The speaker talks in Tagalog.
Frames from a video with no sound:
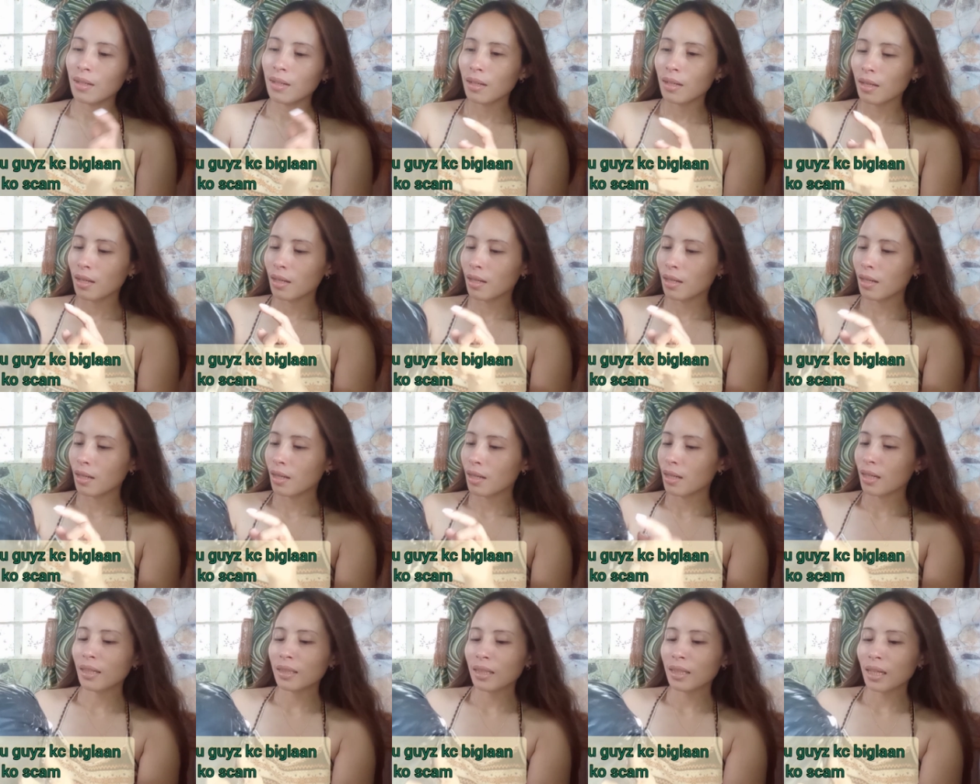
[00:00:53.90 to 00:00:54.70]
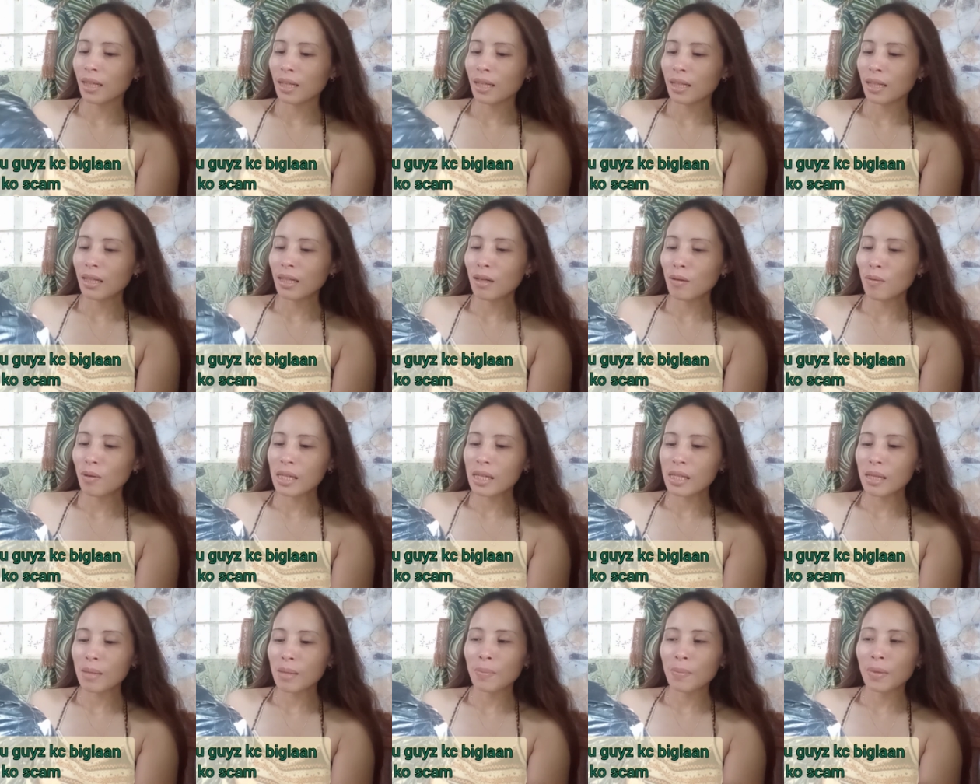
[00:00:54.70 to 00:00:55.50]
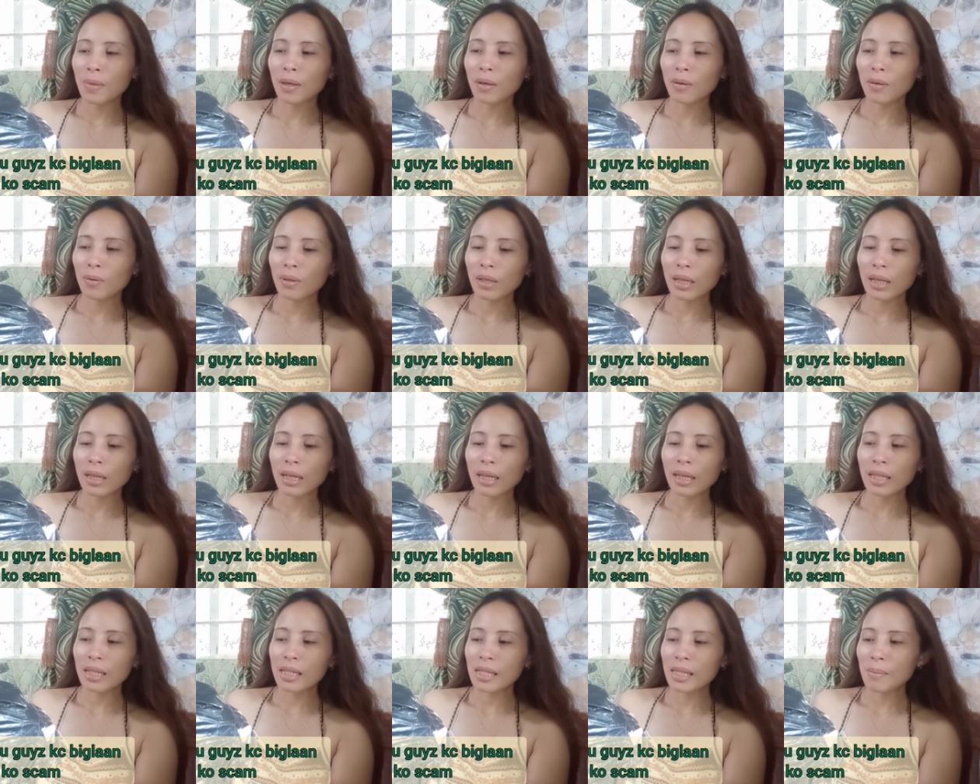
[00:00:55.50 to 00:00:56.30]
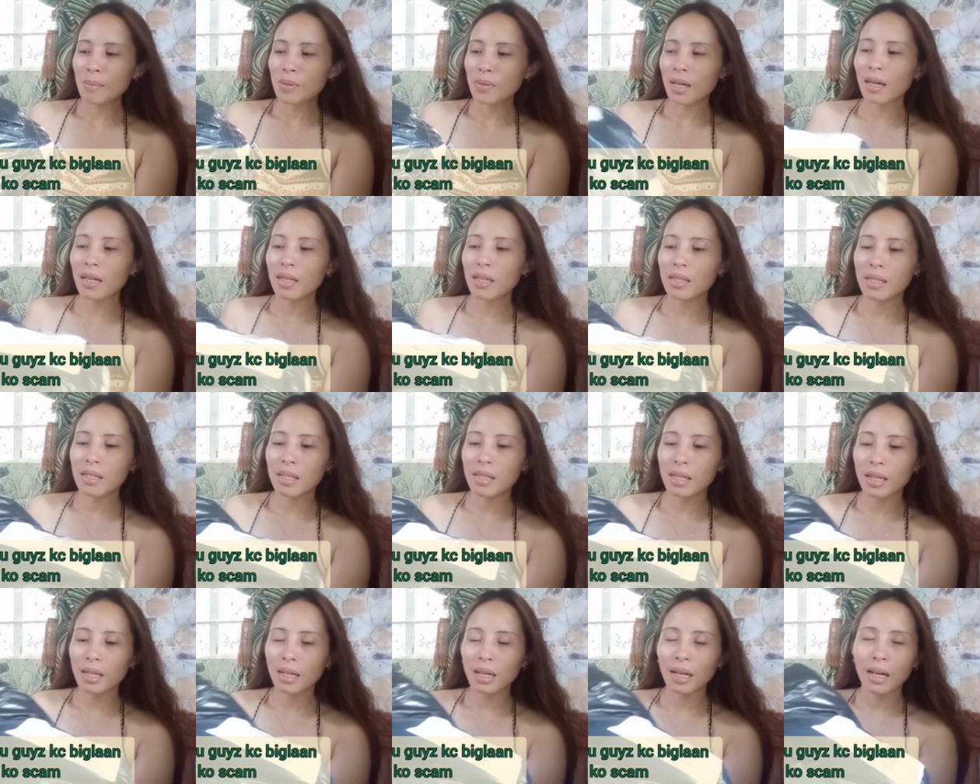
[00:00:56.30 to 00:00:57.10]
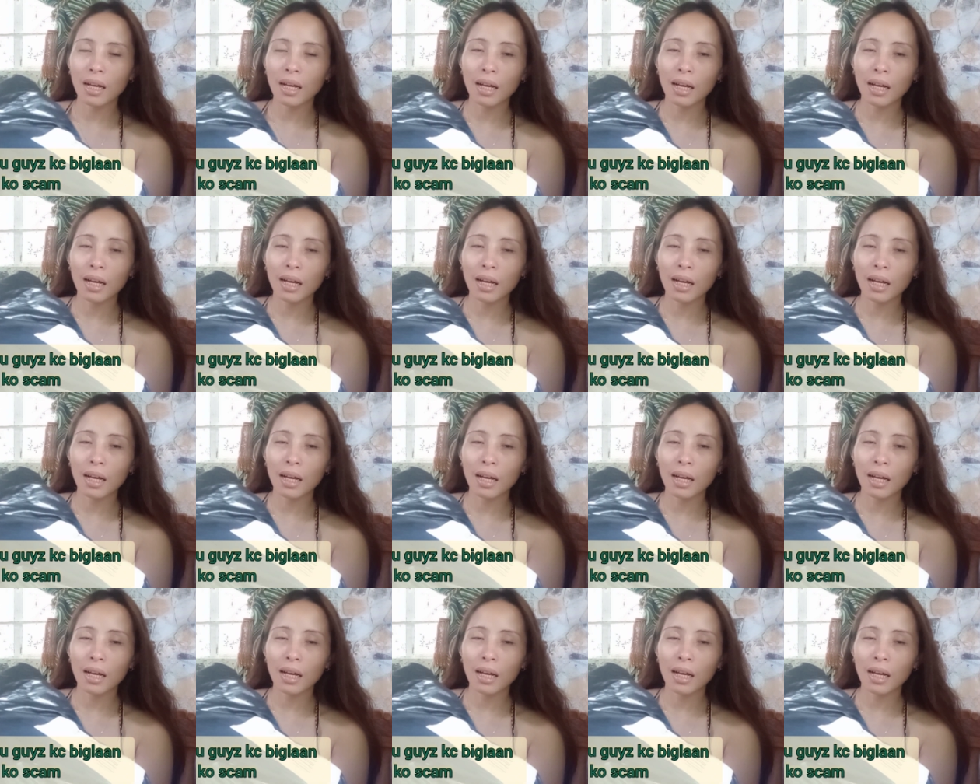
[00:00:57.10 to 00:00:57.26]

nagdadalawang isip akong i-save siya kasi nga